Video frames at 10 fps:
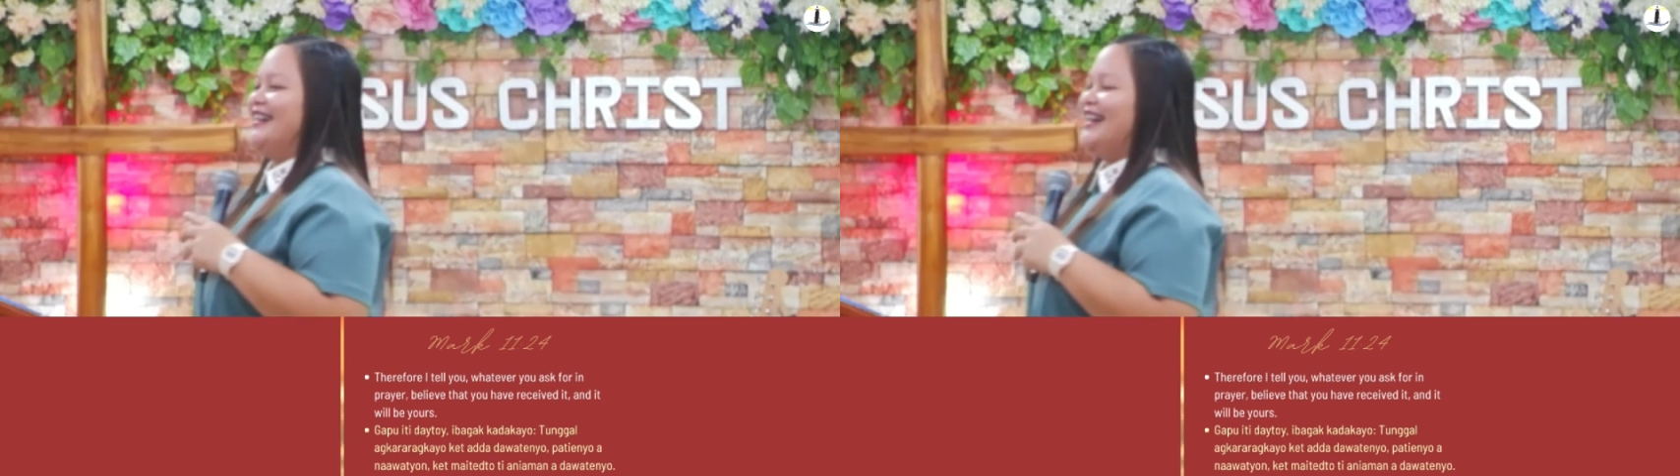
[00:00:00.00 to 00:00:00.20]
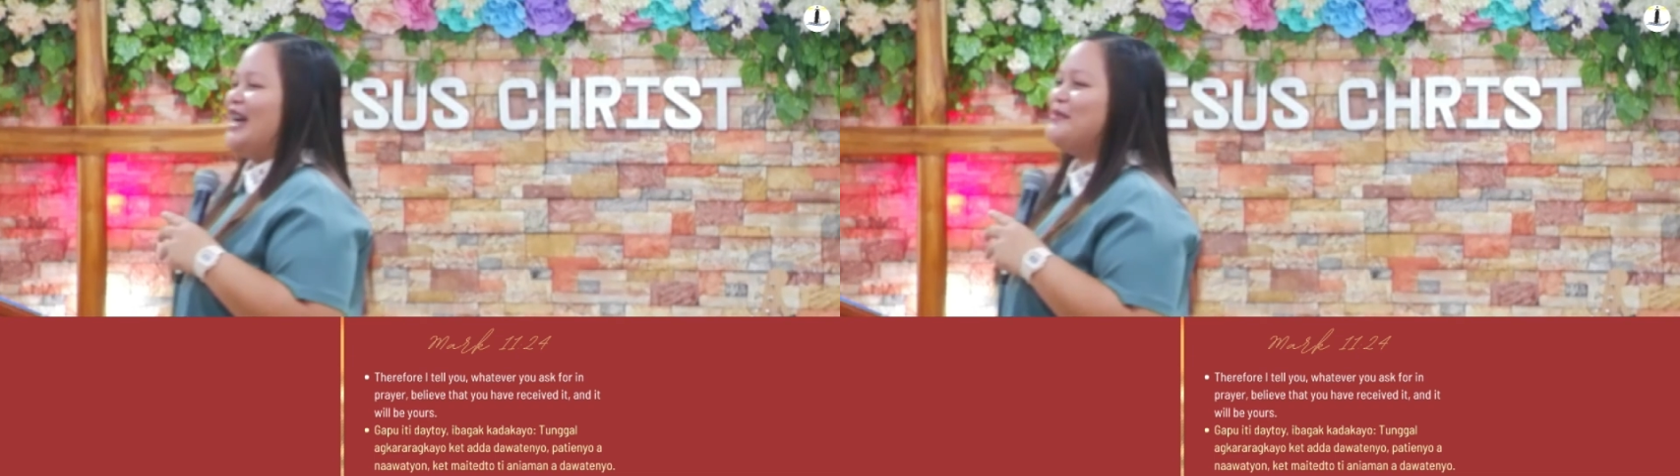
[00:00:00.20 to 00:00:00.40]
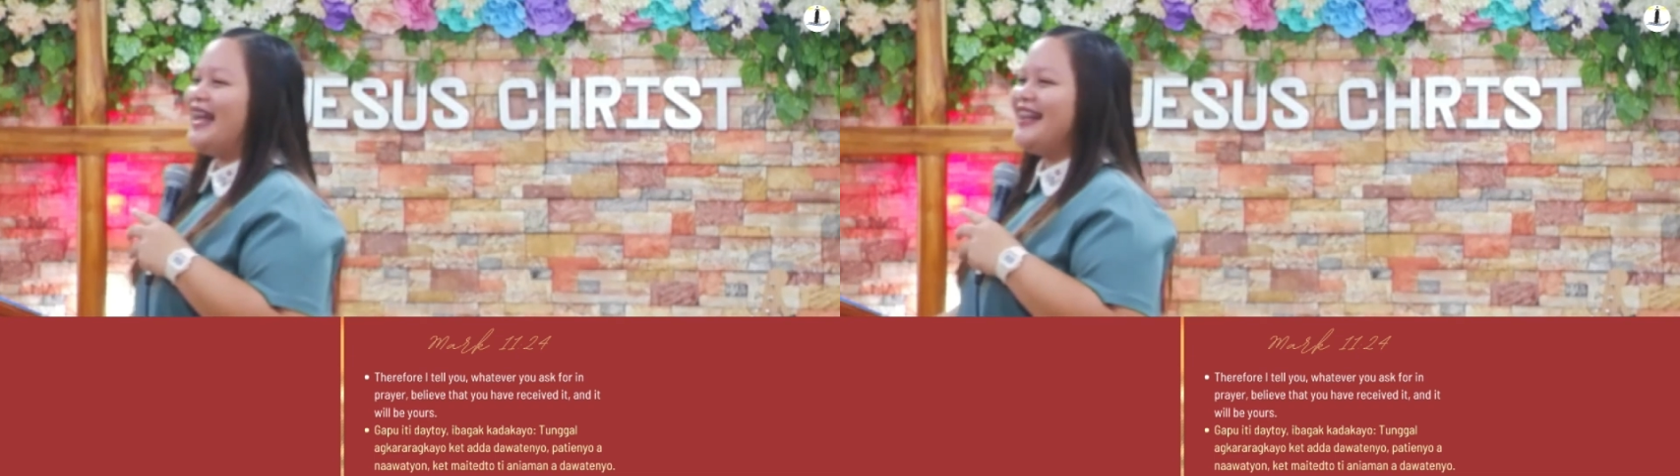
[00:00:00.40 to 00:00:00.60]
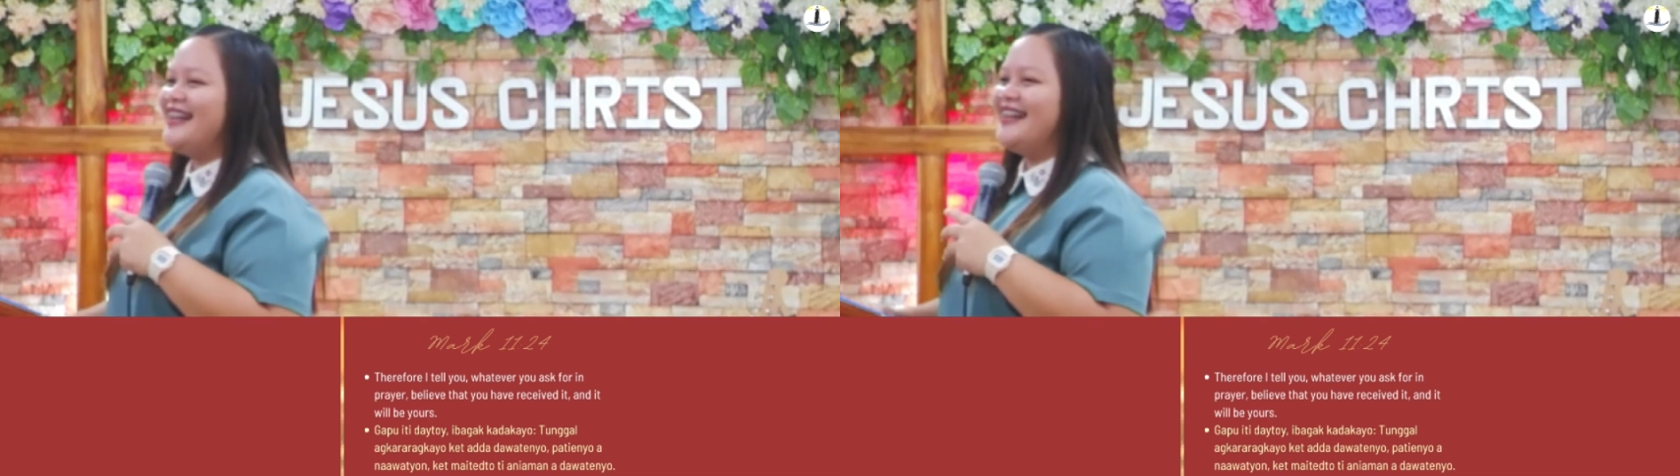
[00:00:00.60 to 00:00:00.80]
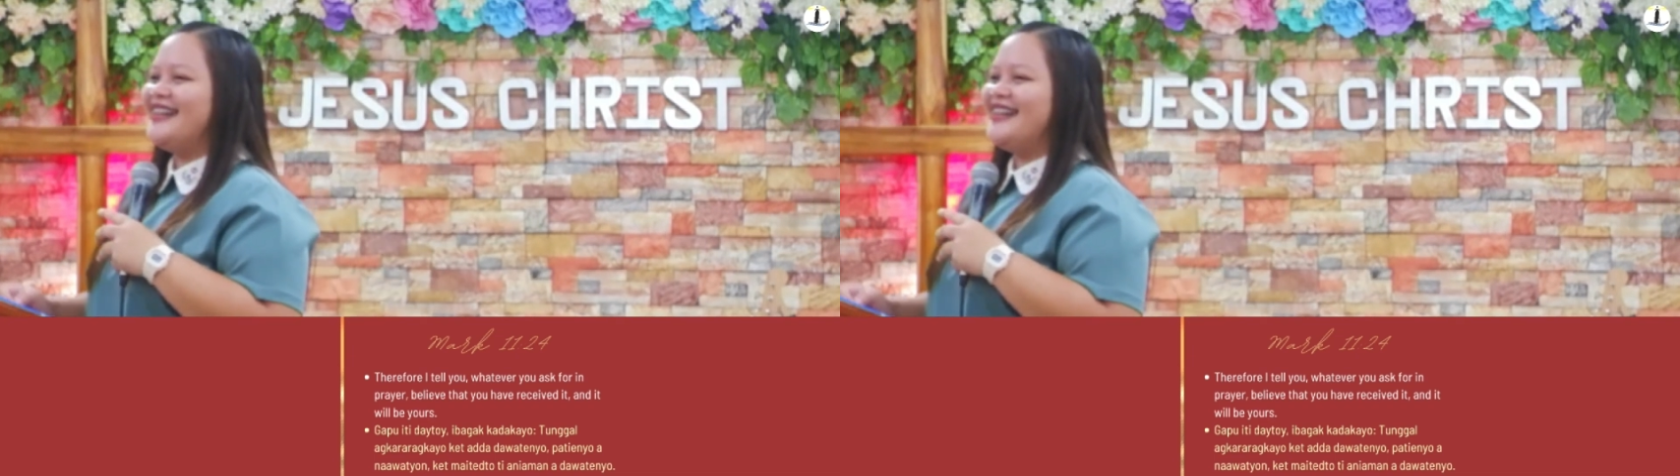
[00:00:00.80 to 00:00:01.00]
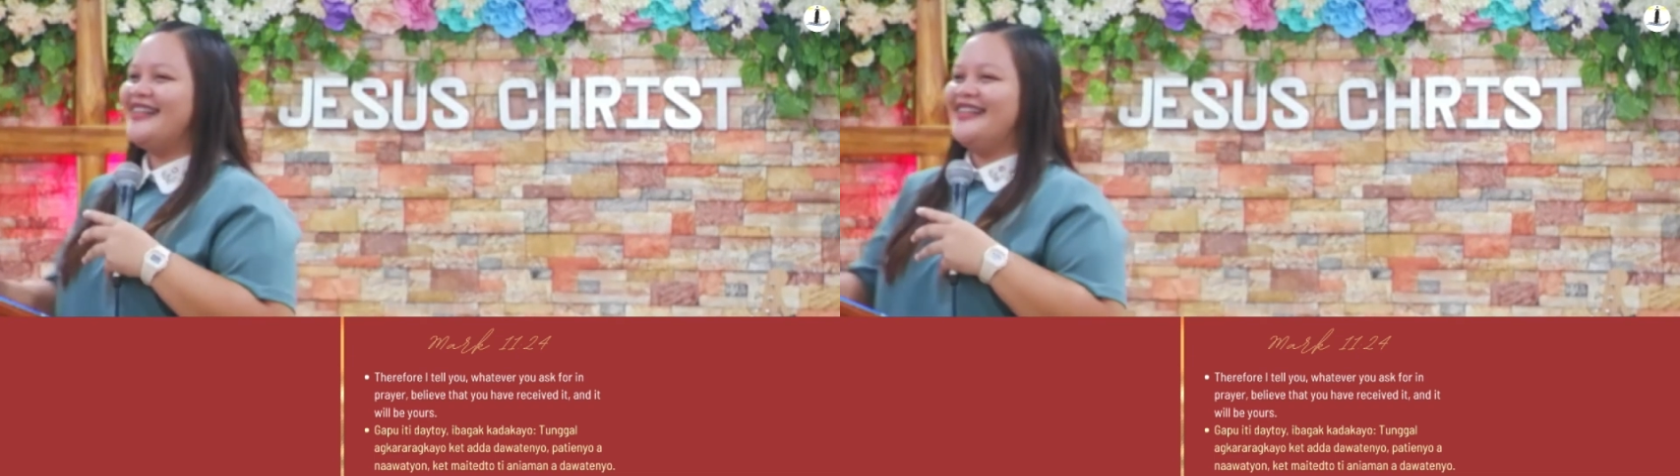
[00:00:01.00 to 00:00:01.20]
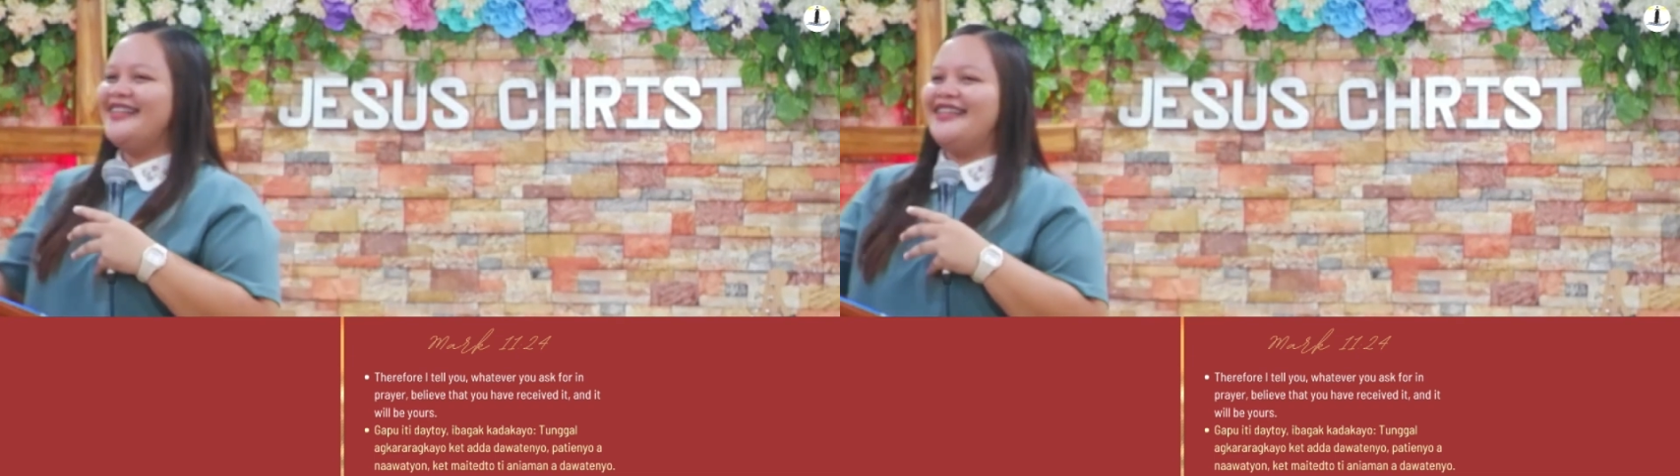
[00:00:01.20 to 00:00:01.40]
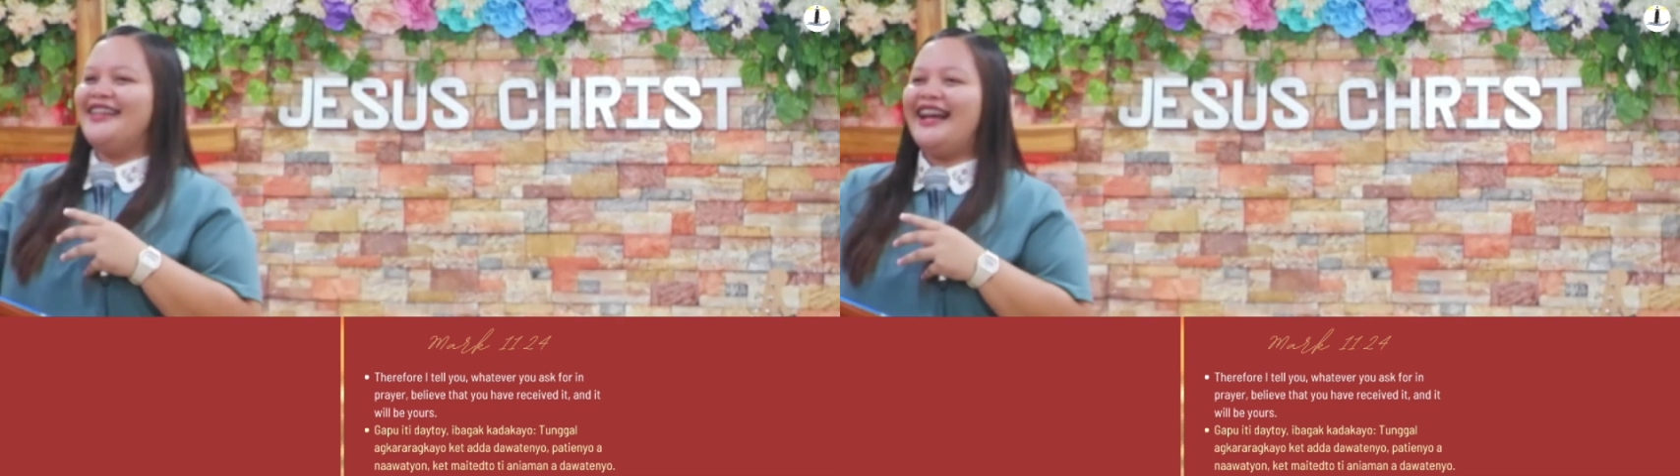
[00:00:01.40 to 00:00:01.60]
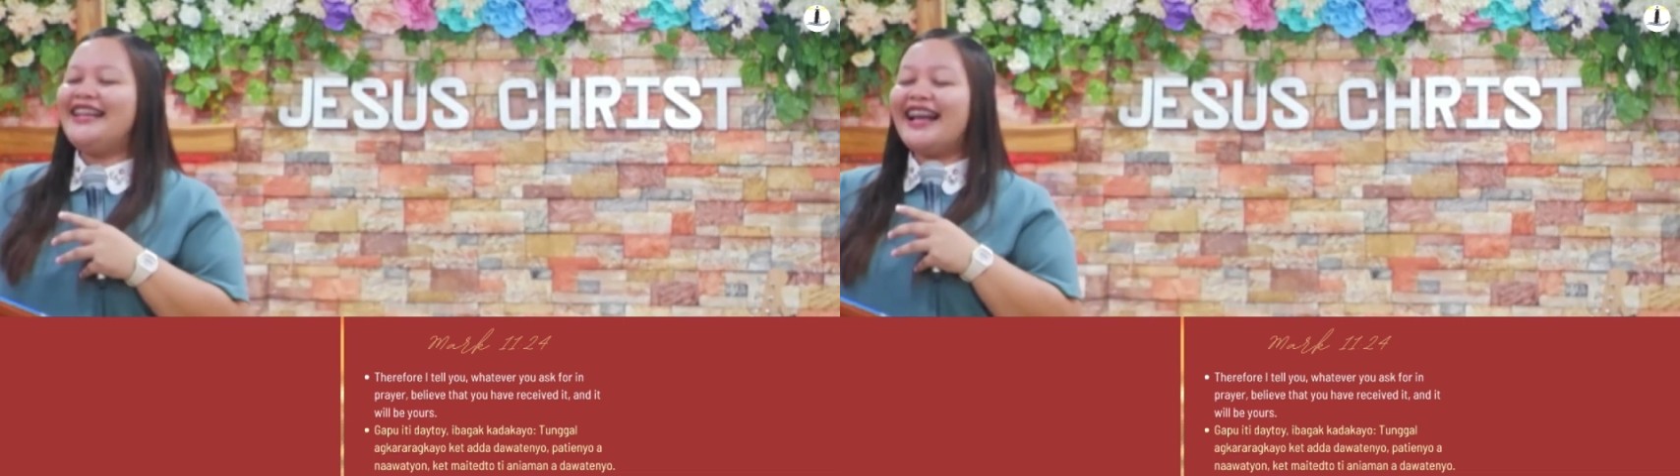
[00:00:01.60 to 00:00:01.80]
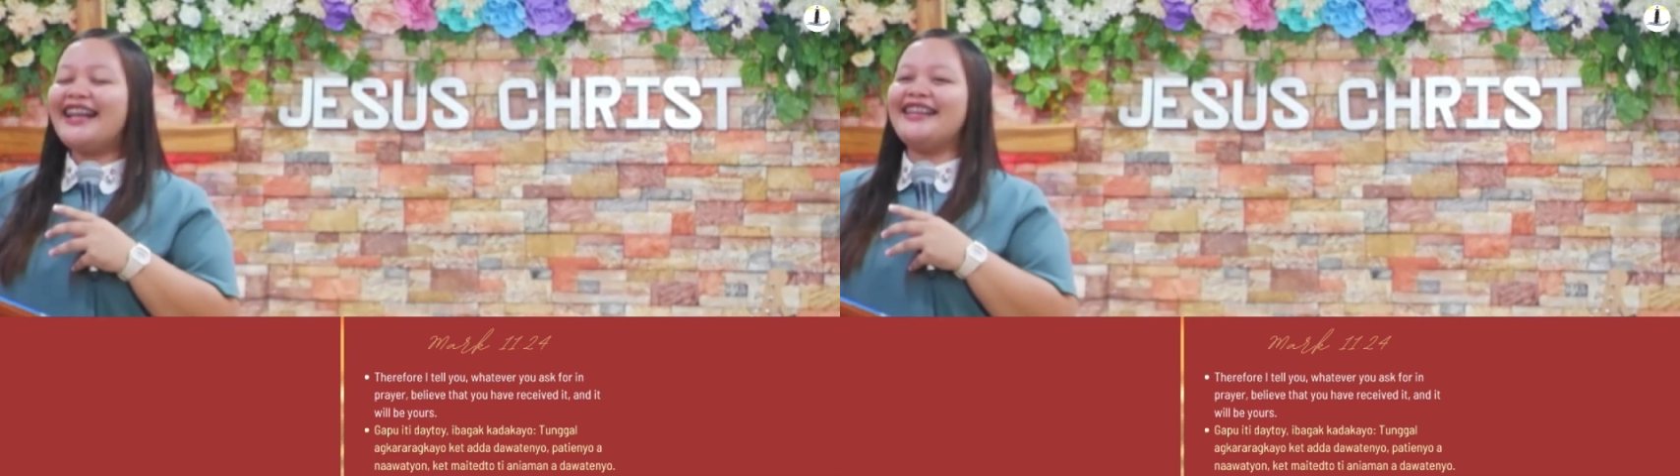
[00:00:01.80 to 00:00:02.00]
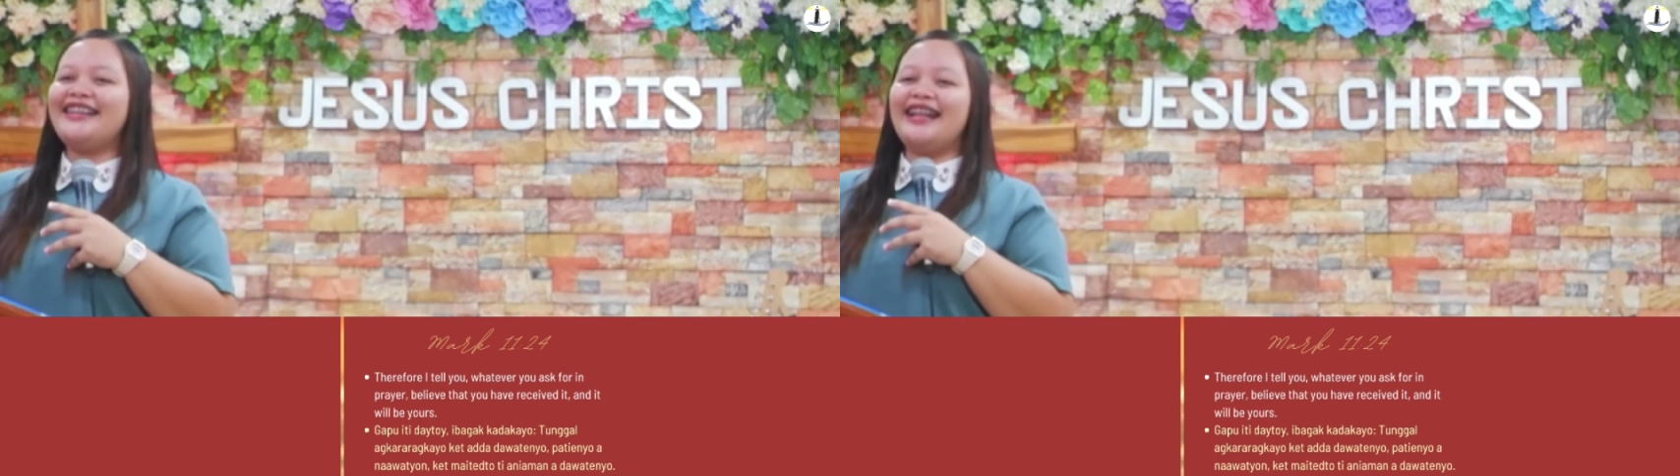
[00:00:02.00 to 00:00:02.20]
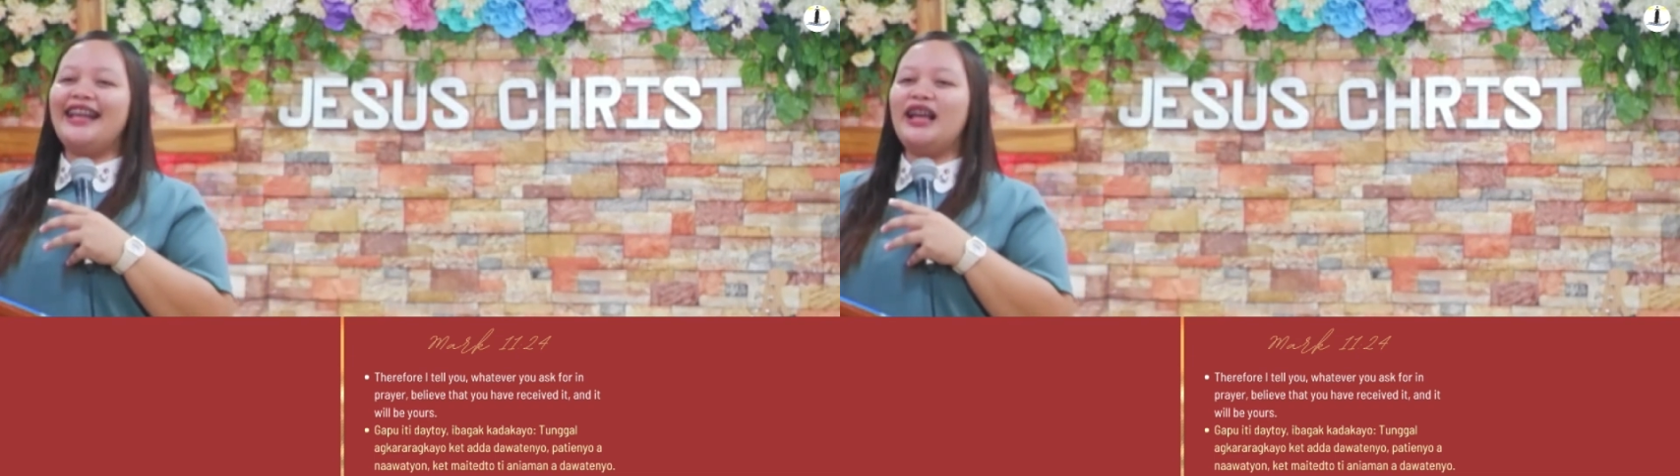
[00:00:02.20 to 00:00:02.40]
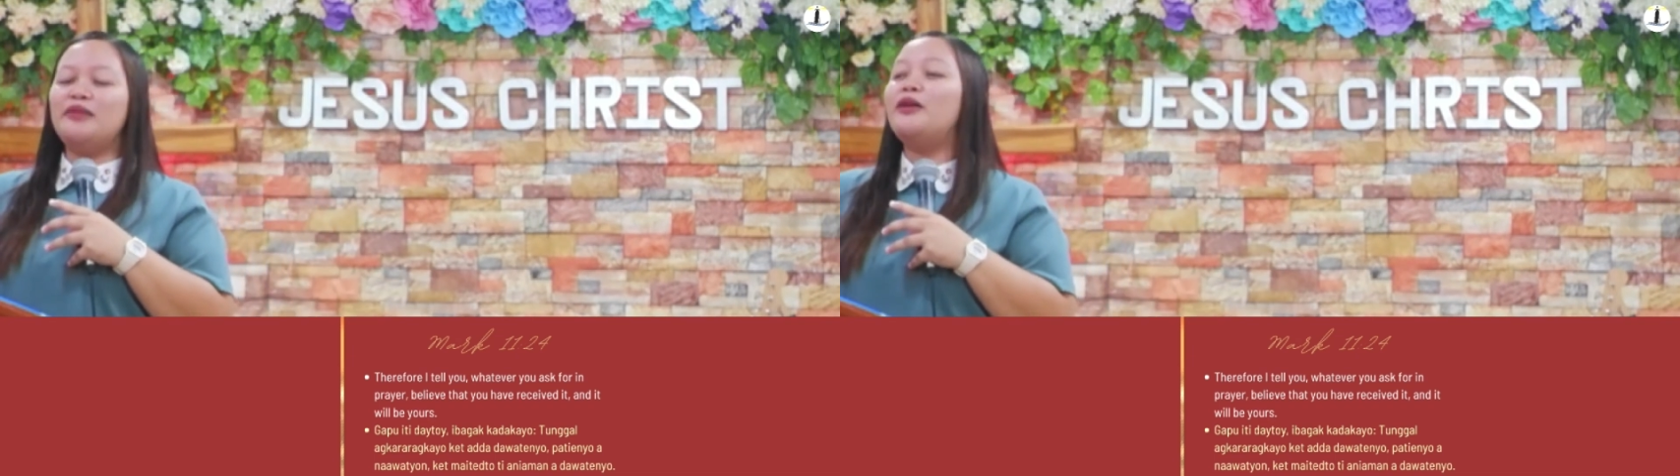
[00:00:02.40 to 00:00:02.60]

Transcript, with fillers: Amen? Ang yakit din ay